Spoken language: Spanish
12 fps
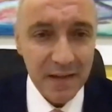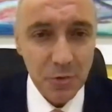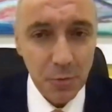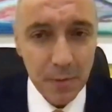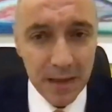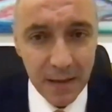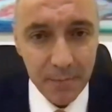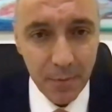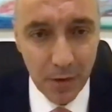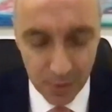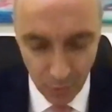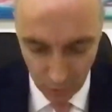su vida
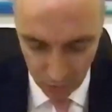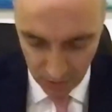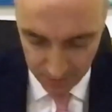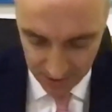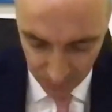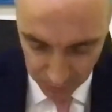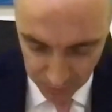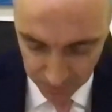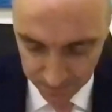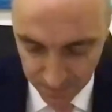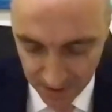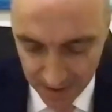por el coronavirus.
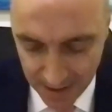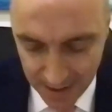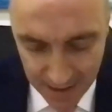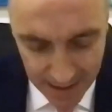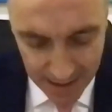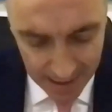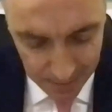El